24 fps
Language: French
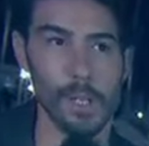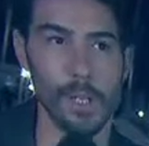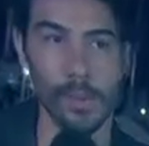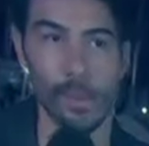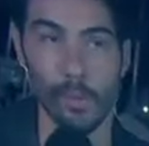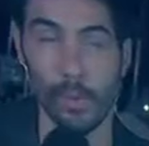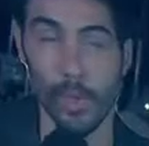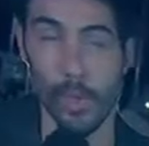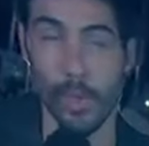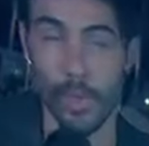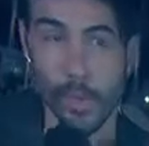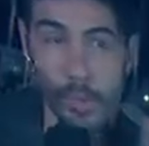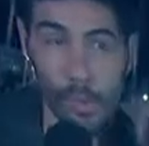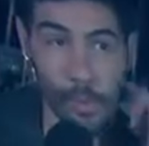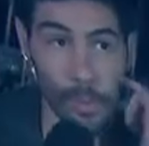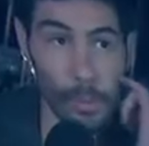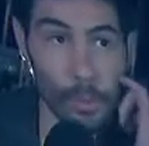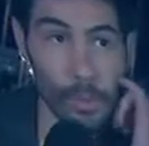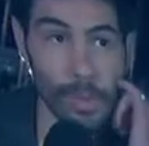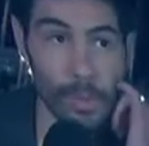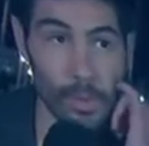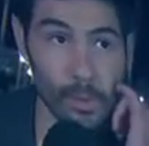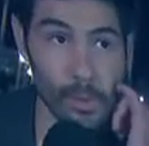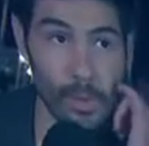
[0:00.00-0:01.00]
Oui, il est
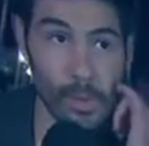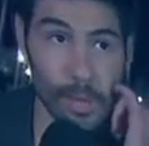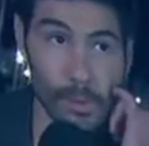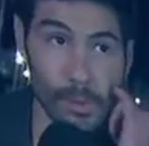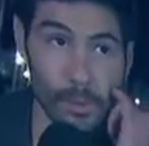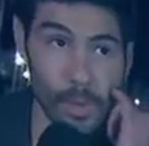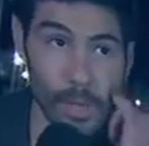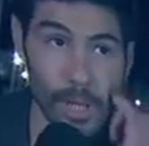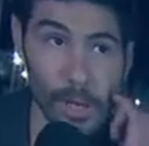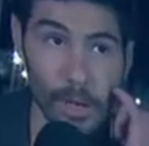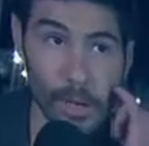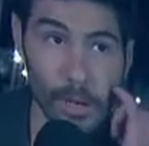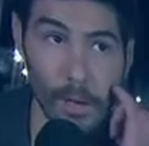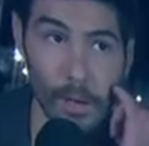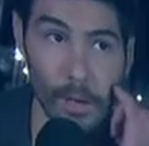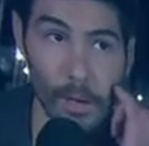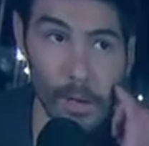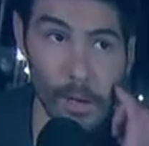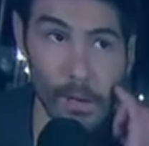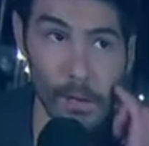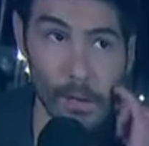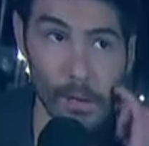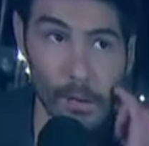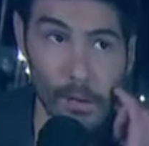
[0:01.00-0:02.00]
surpris de découvrir
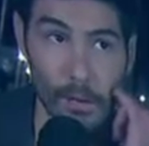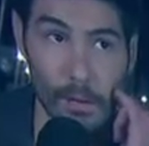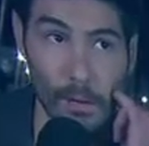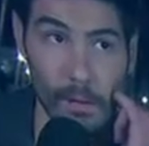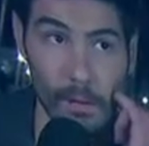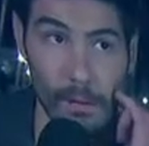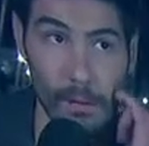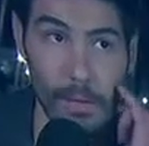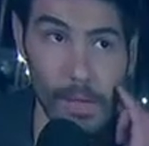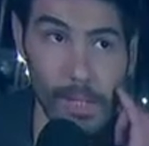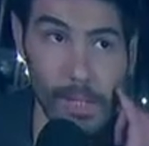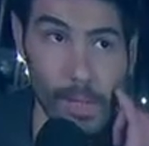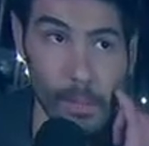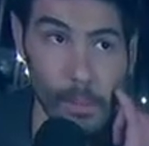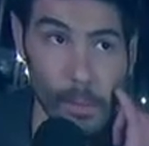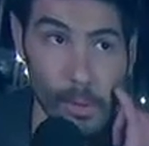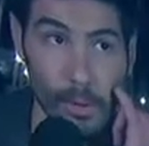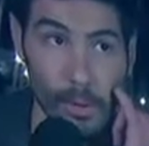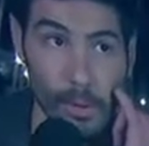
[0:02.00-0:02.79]
finalement